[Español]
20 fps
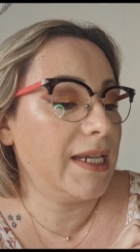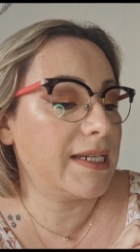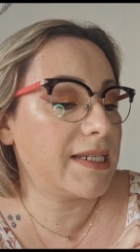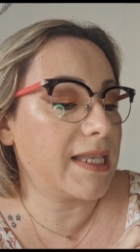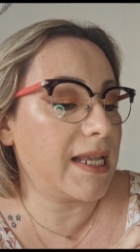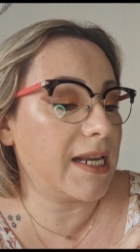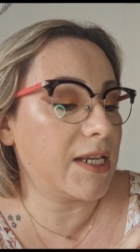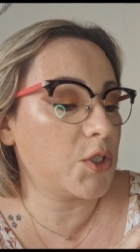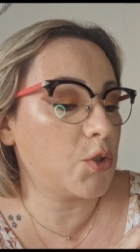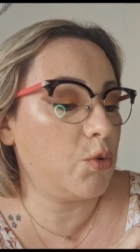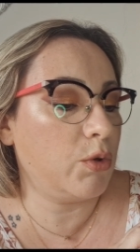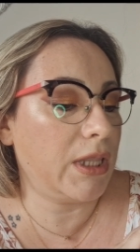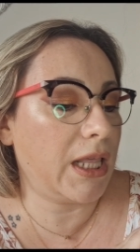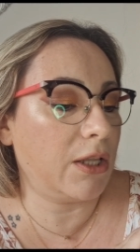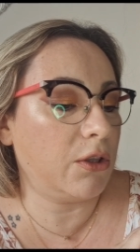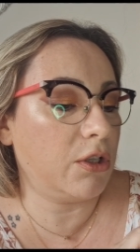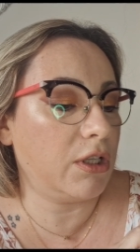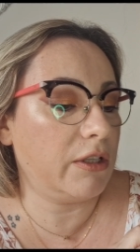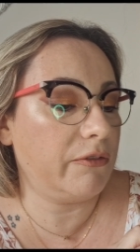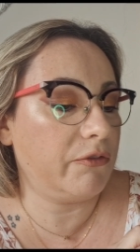estarás
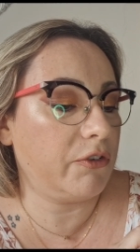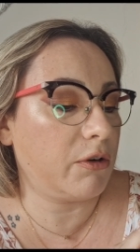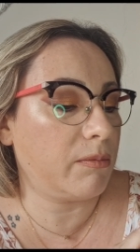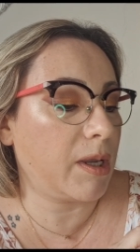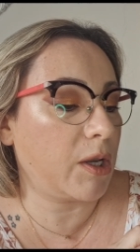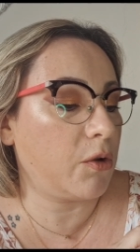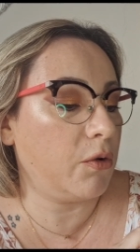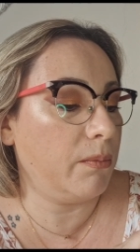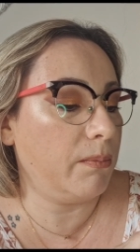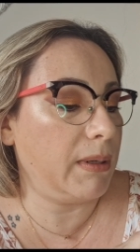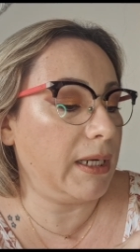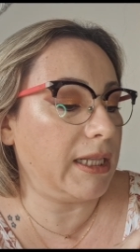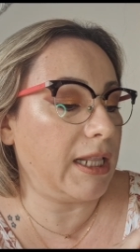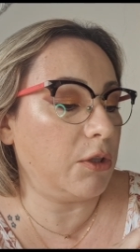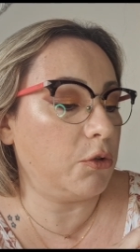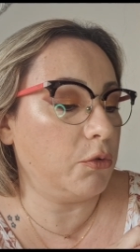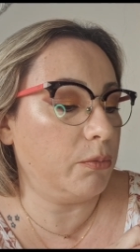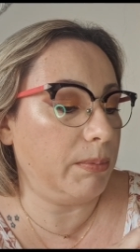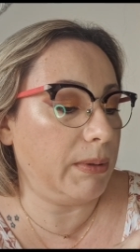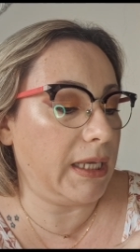cuidando de forma
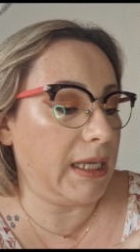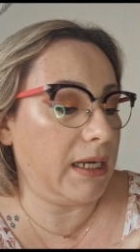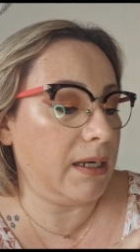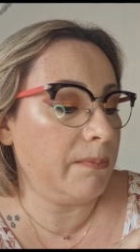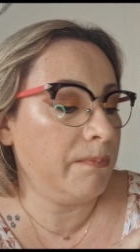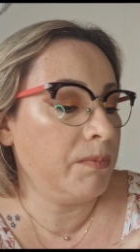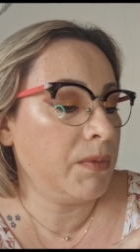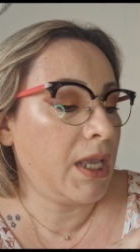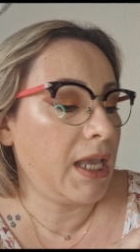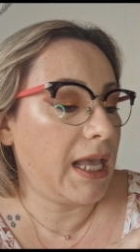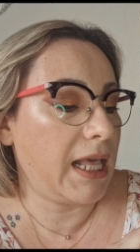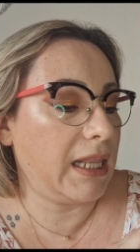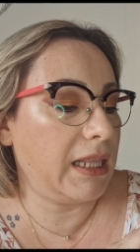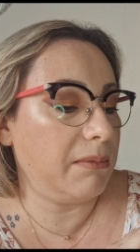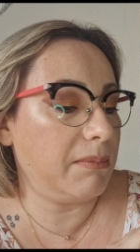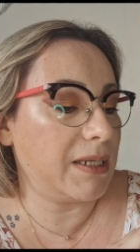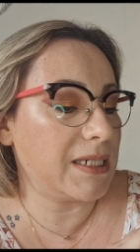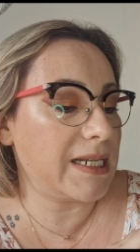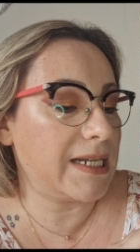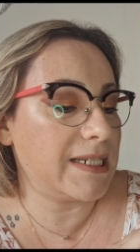completa tu piel.
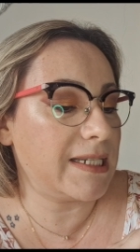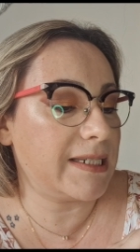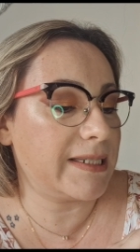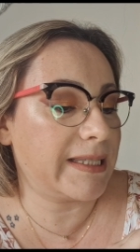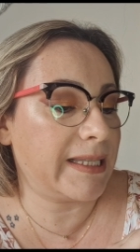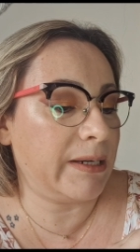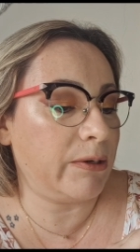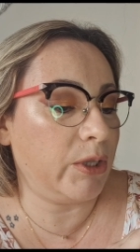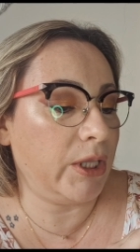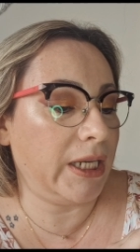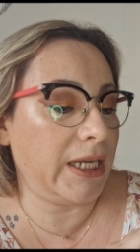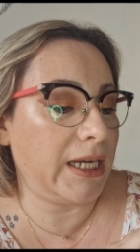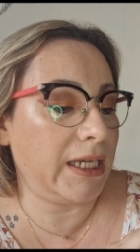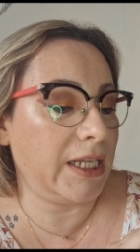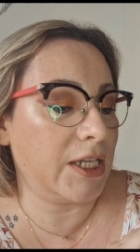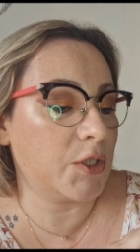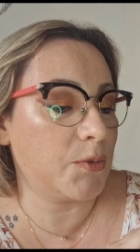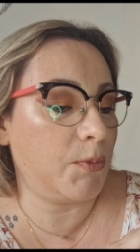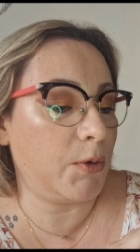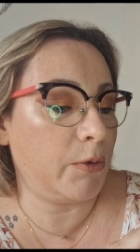Además, las
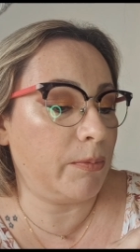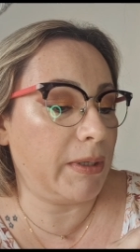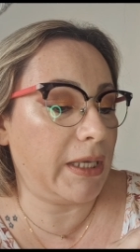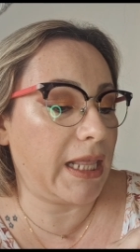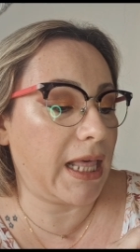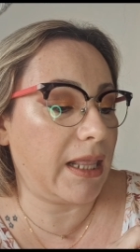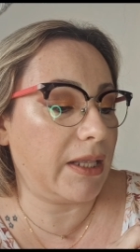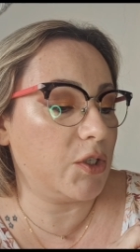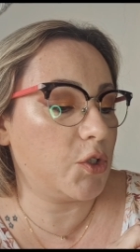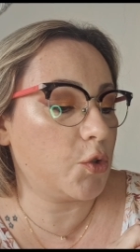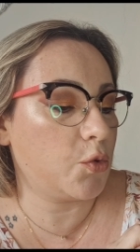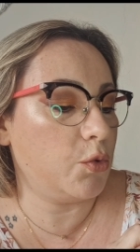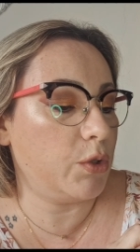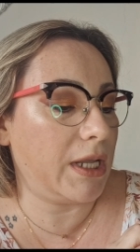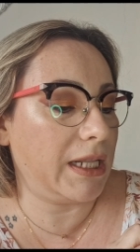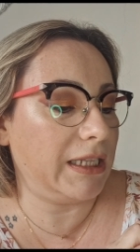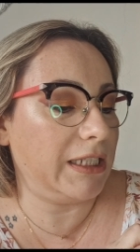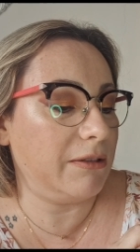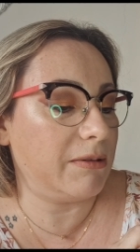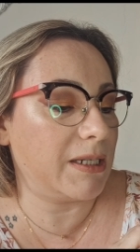extraordinarias propiedades
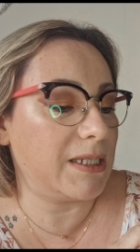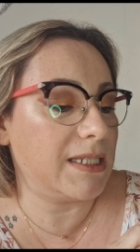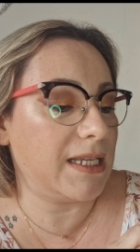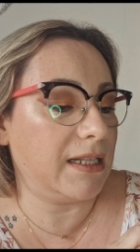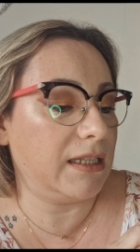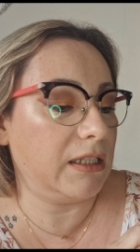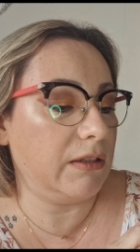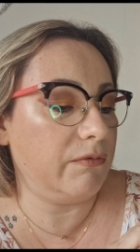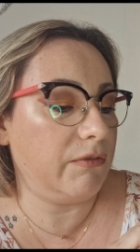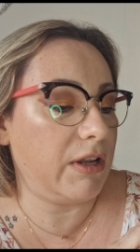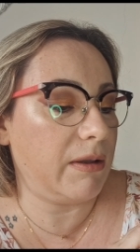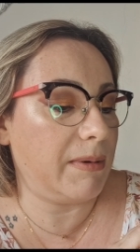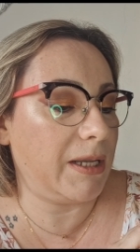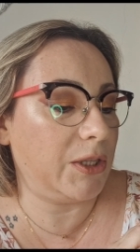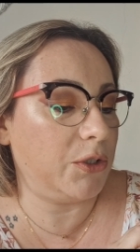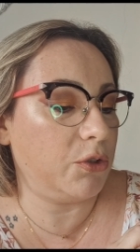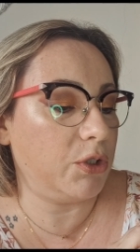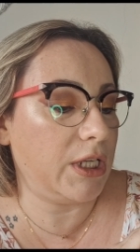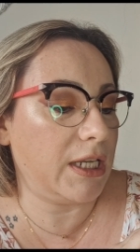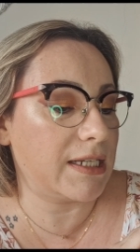curativas y
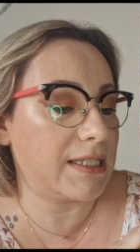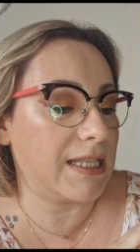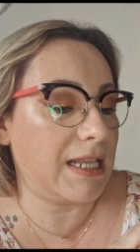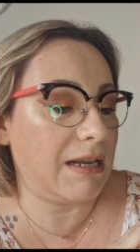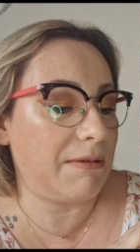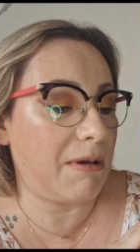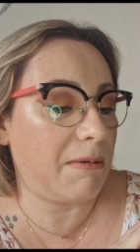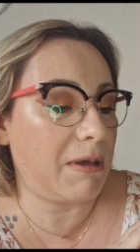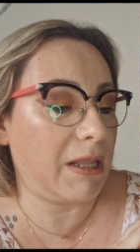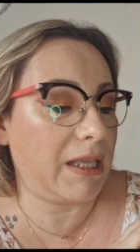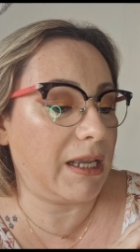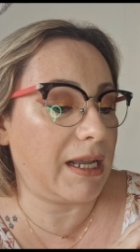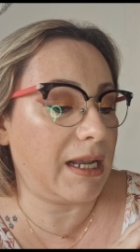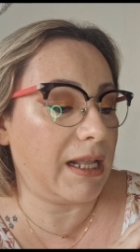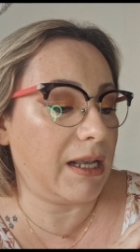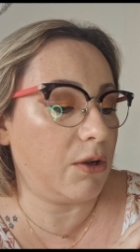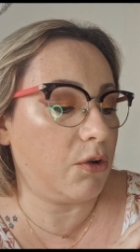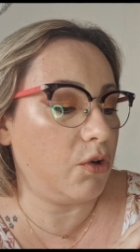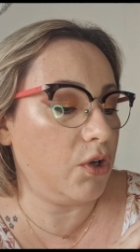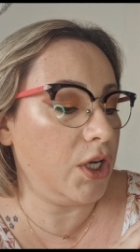antiinflamatorias de la baba de
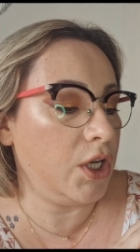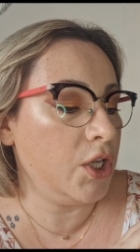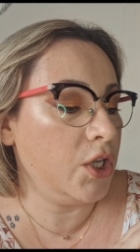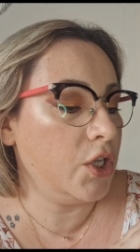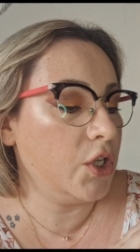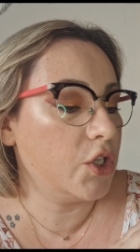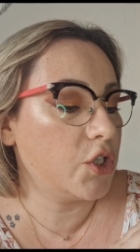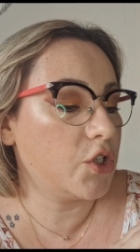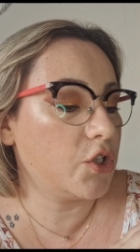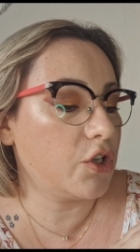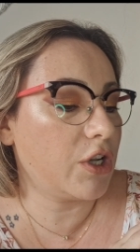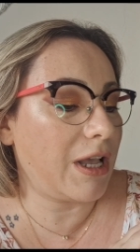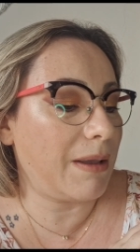caracol son